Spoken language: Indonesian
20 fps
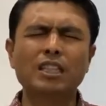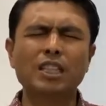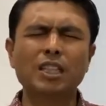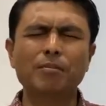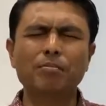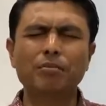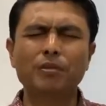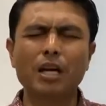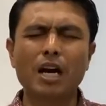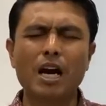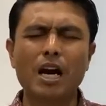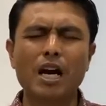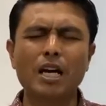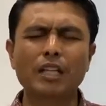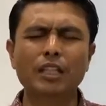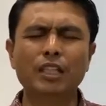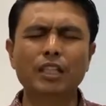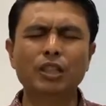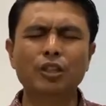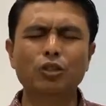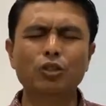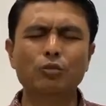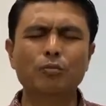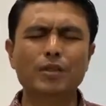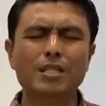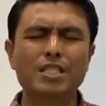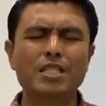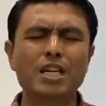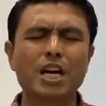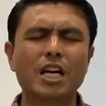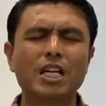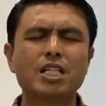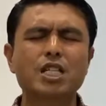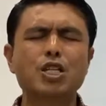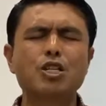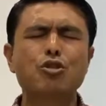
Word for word: ciptaan itu menjadi